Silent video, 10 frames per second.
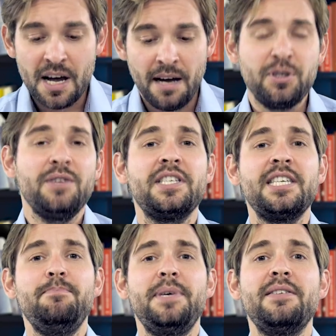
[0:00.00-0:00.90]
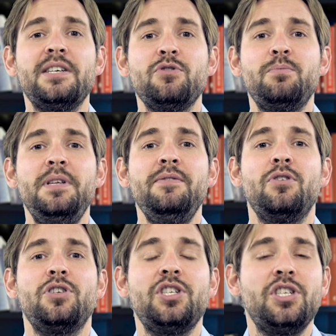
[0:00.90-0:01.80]
E, przede wszystkim pierwsza
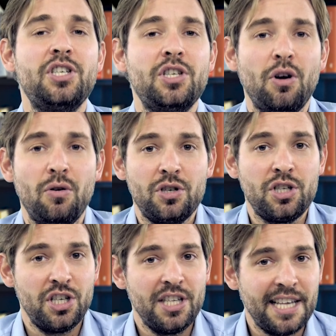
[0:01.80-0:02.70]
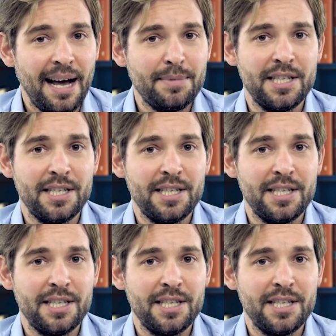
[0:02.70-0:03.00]
wątpliwość to, czy tam